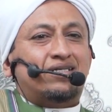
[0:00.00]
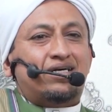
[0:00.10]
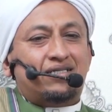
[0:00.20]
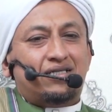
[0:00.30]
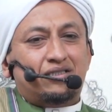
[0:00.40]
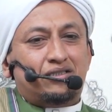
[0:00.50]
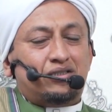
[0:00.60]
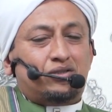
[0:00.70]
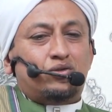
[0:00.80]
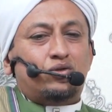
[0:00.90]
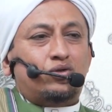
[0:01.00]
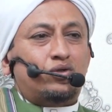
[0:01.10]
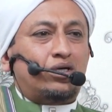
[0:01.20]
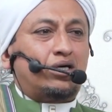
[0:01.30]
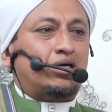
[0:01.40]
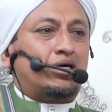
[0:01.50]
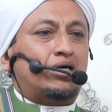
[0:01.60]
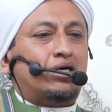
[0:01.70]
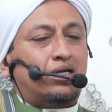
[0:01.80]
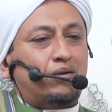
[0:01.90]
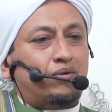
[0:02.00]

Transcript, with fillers: ada di situ uh,